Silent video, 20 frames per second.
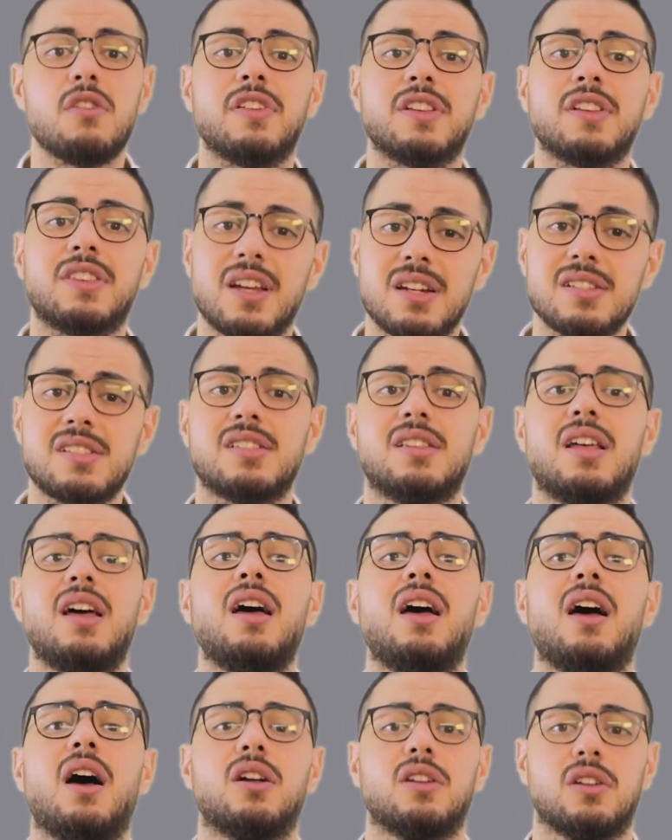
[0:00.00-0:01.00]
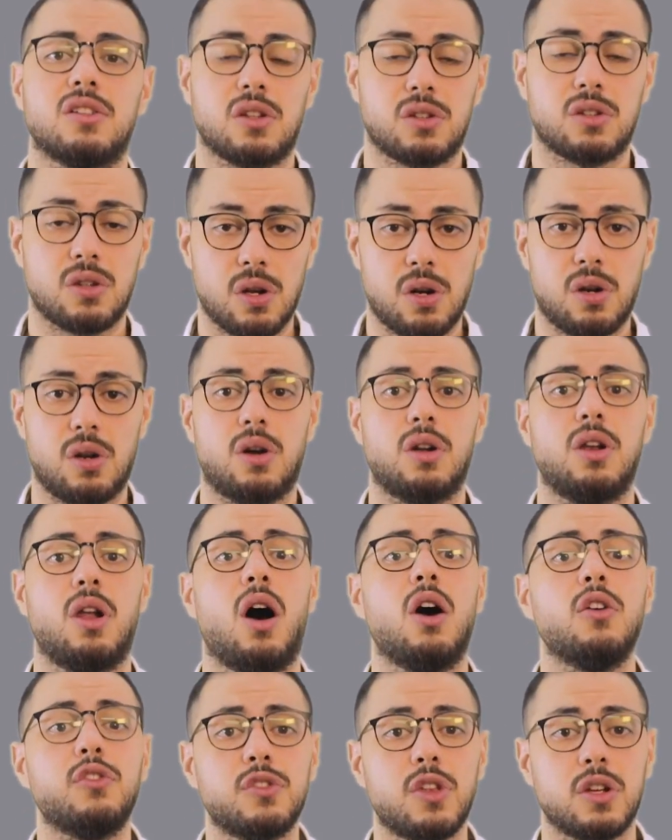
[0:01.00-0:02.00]
في الدرس ده هنتطرق
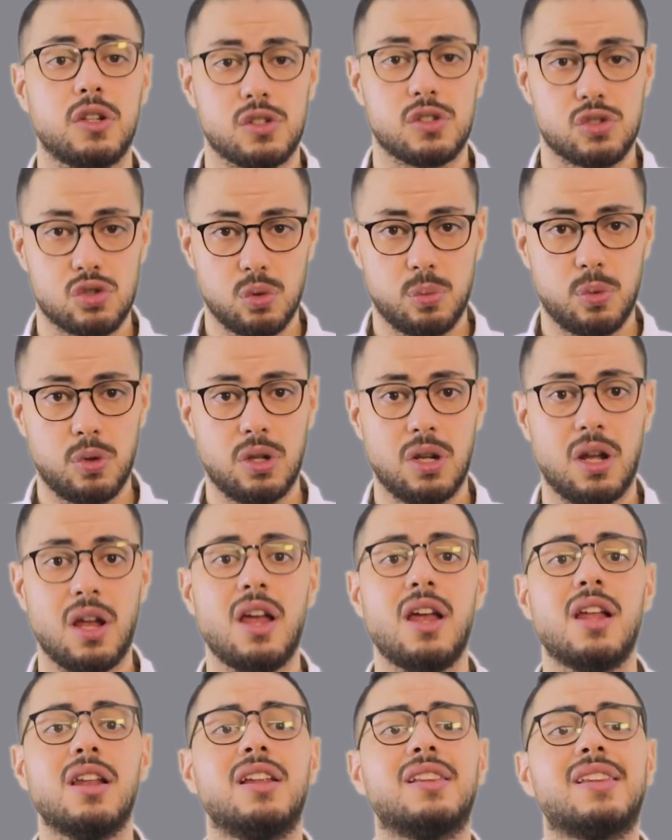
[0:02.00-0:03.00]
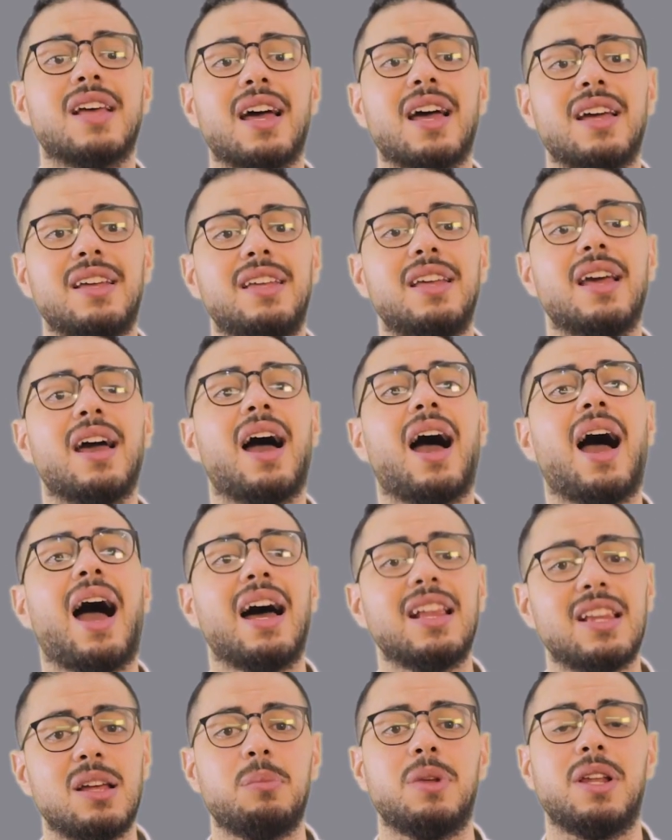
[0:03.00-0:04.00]
لأفضل السبل لتحقيق
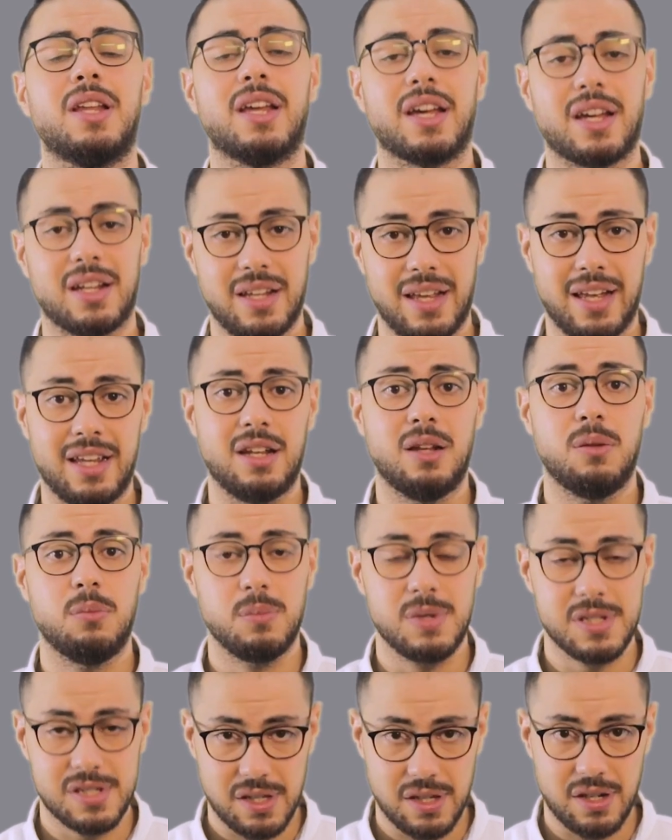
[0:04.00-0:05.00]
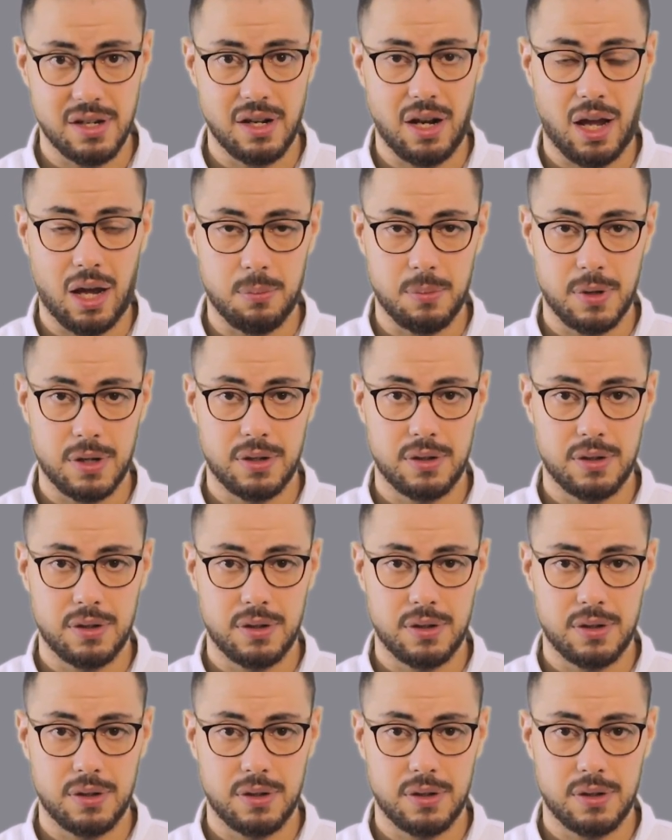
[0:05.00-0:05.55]
عدم الإخلال بسير العمل.